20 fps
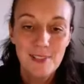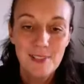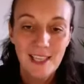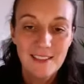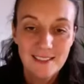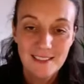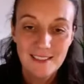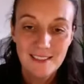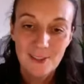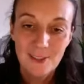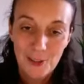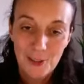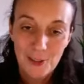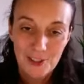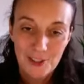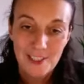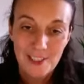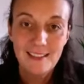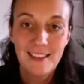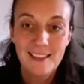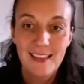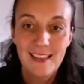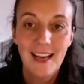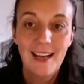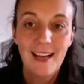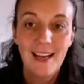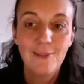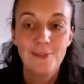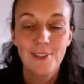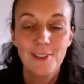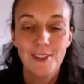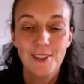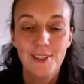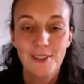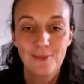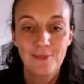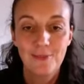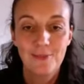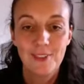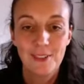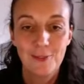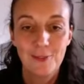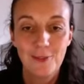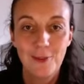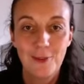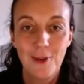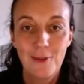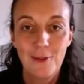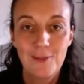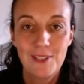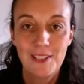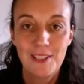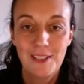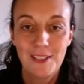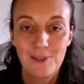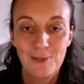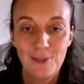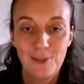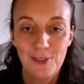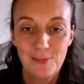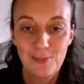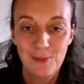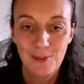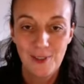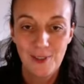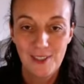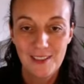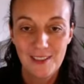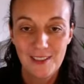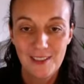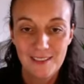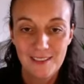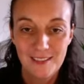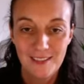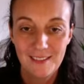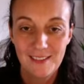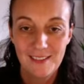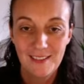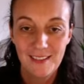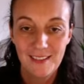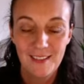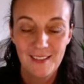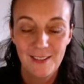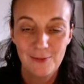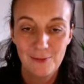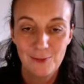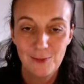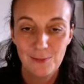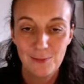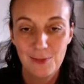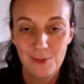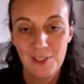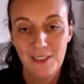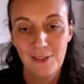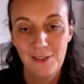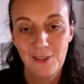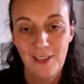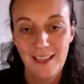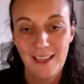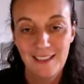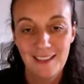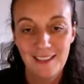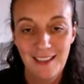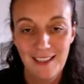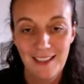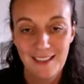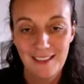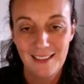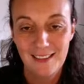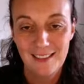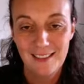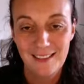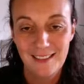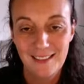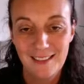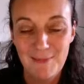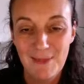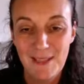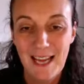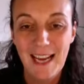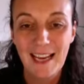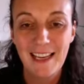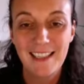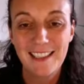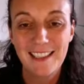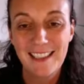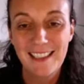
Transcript: dass ich heute hier sein darf. Ähm, das freut mich natürlich besonders, dass äh, du mich dazu eingeladen hast. Lieben Dank.